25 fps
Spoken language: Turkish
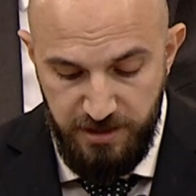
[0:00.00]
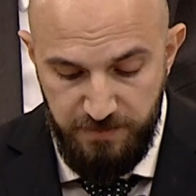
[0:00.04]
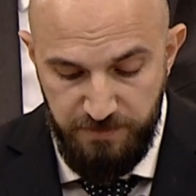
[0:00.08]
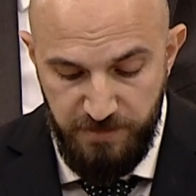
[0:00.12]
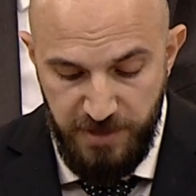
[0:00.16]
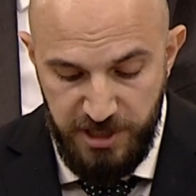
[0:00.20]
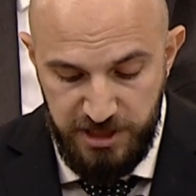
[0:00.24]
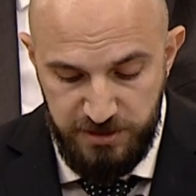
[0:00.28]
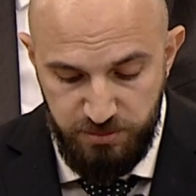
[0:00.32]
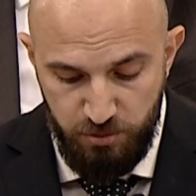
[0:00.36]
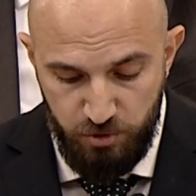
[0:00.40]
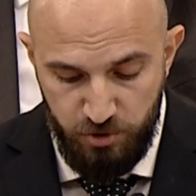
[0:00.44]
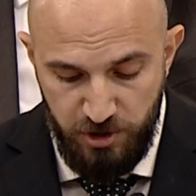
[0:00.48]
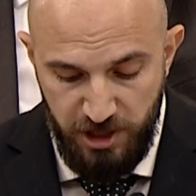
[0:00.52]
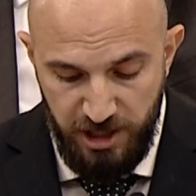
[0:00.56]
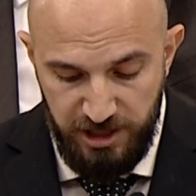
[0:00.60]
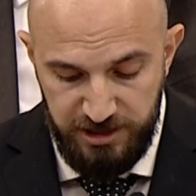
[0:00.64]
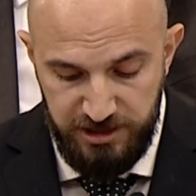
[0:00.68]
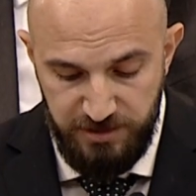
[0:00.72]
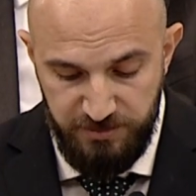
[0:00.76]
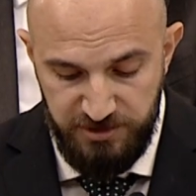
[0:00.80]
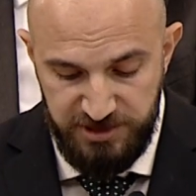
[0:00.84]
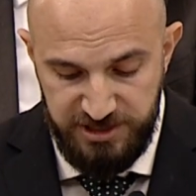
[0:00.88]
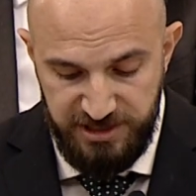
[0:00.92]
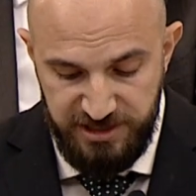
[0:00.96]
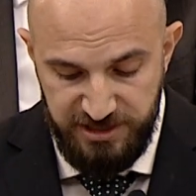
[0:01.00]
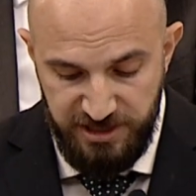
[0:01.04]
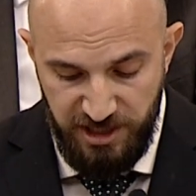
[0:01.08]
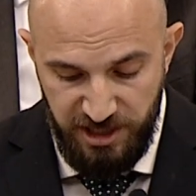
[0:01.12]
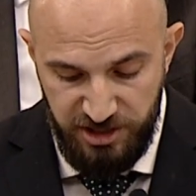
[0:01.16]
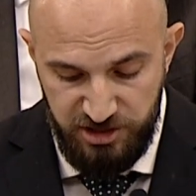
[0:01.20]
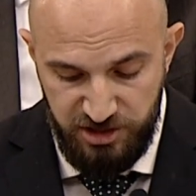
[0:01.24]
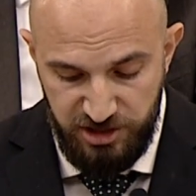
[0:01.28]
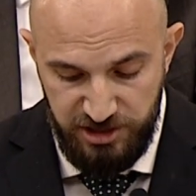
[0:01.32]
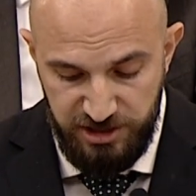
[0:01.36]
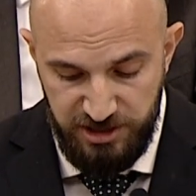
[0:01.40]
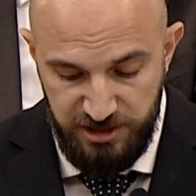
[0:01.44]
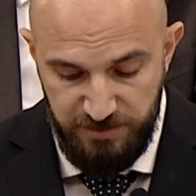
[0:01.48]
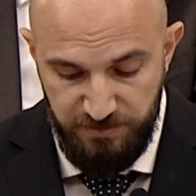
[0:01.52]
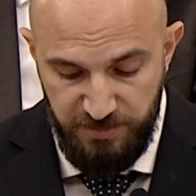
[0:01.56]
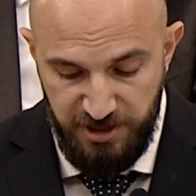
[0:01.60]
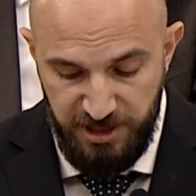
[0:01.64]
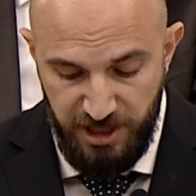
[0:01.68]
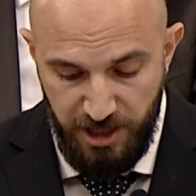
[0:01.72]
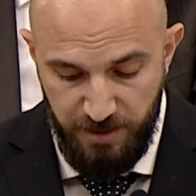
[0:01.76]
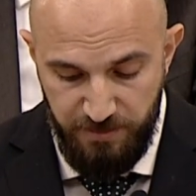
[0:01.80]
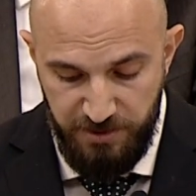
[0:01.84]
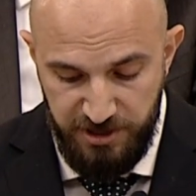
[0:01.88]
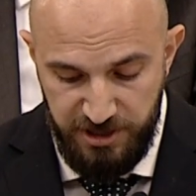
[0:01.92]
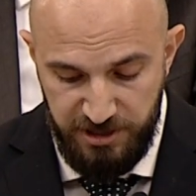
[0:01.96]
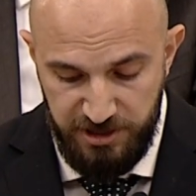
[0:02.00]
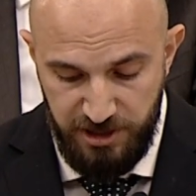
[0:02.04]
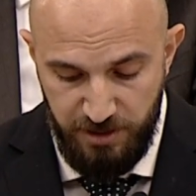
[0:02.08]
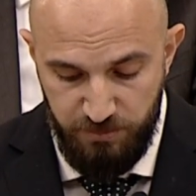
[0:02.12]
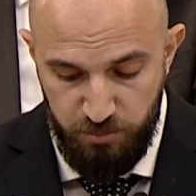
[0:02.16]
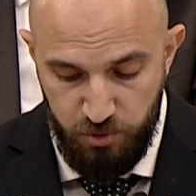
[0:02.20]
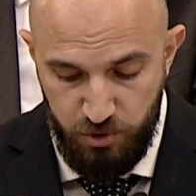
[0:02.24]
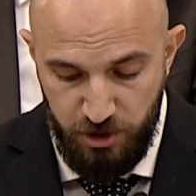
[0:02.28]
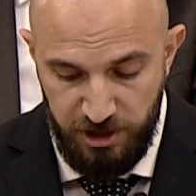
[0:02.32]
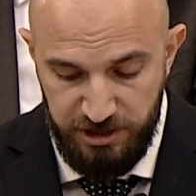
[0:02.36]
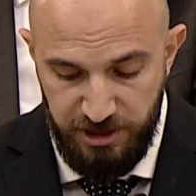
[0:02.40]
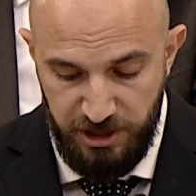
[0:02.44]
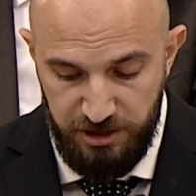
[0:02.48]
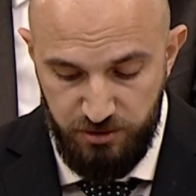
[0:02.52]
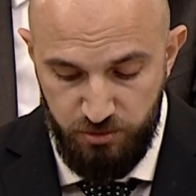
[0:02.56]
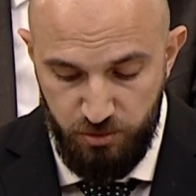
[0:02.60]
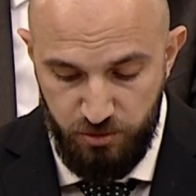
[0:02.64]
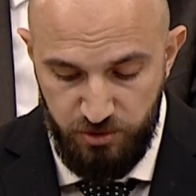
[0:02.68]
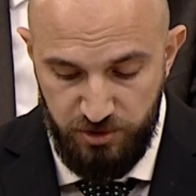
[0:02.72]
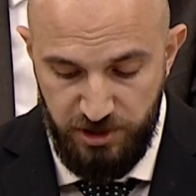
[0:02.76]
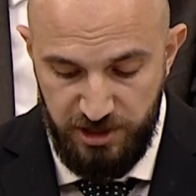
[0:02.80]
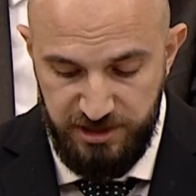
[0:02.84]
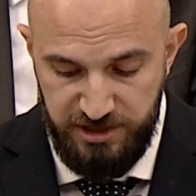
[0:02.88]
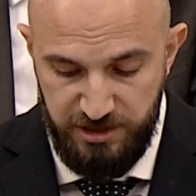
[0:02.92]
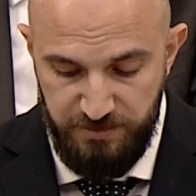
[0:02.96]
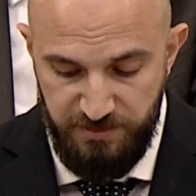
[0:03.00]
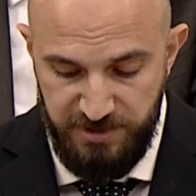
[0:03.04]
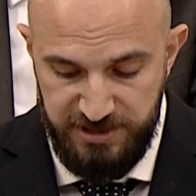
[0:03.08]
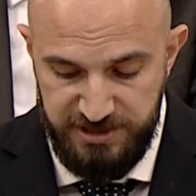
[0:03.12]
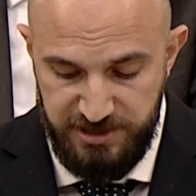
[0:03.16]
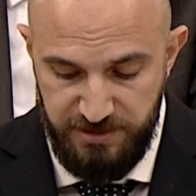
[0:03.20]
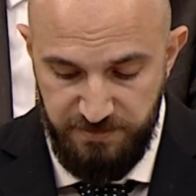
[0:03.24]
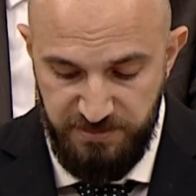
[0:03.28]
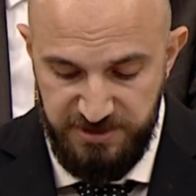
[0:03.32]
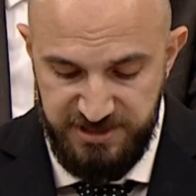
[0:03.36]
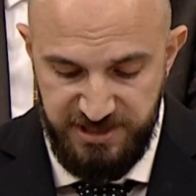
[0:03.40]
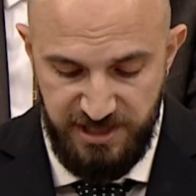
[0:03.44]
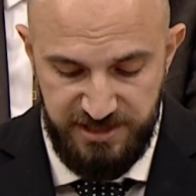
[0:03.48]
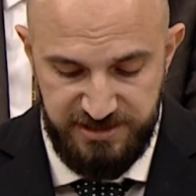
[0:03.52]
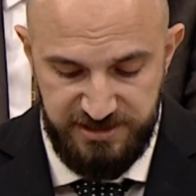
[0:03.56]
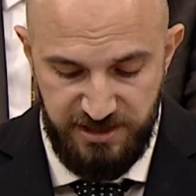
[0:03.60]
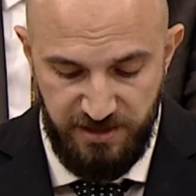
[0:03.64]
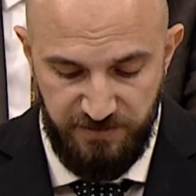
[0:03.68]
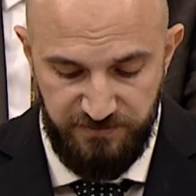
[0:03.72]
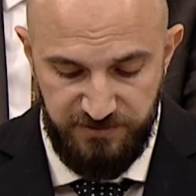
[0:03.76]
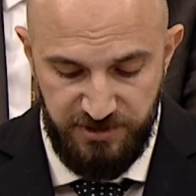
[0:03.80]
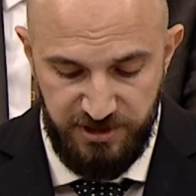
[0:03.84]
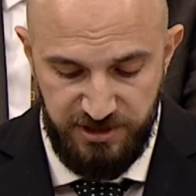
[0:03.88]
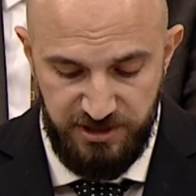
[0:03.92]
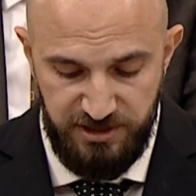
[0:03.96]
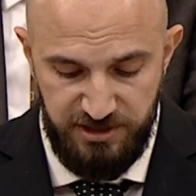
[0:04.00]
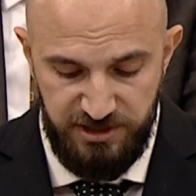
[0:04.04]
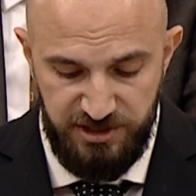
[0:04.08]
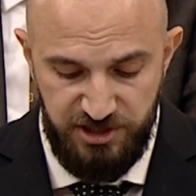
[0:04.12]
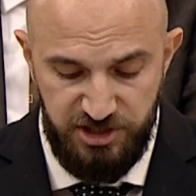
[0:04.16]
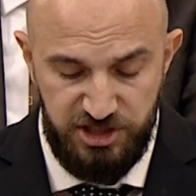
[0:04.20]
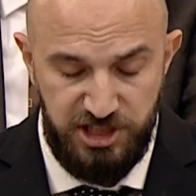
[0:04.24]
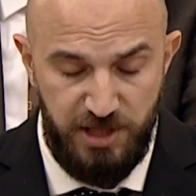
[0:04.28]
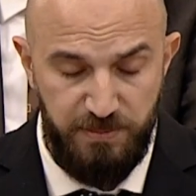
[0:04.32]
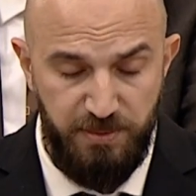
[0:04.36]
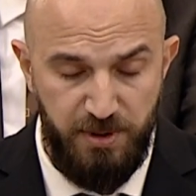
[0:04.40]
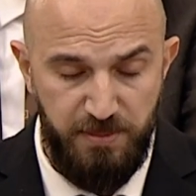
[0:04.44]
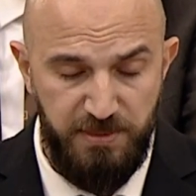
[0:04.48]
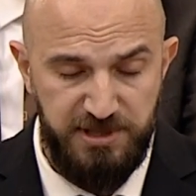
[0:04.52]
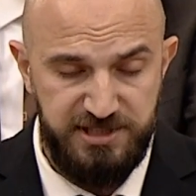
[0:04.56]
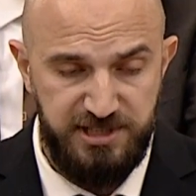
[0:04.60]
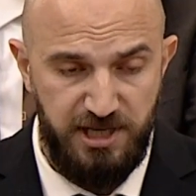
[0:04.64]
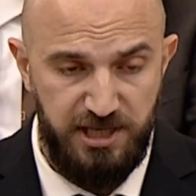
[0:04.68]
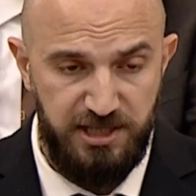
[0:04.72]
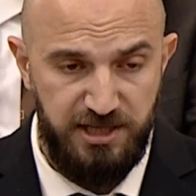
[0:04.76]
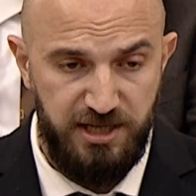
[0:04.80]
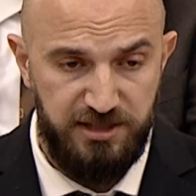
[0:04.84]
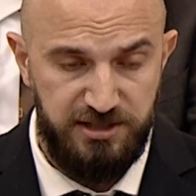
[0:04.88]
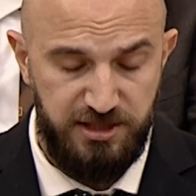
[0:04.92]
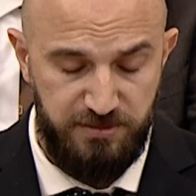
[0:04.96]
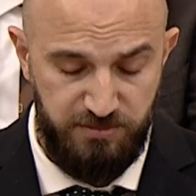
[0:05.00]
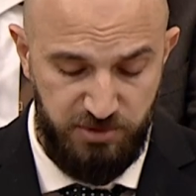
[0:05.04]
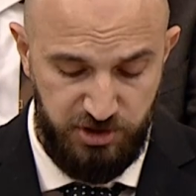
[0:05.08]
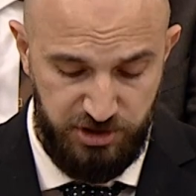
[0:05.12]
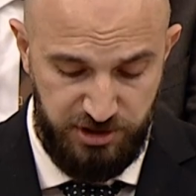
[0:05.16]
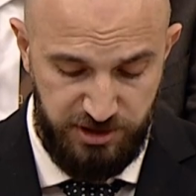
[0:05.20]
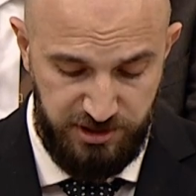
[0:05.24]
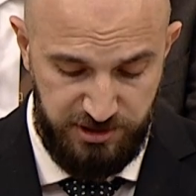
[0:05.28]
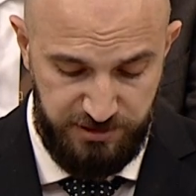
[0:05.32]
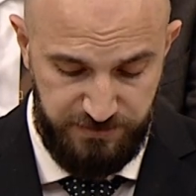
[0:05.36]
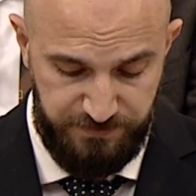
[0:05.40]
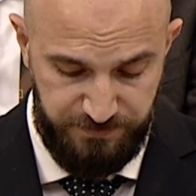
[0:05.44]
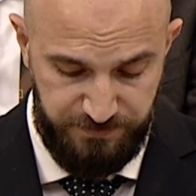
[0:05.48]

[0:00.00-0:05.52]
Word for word: mecbur kaldığımız kiracılığın beraberinde bu kadar yük getirmesi biz esnafları iş yapamaz hale getirmiştir.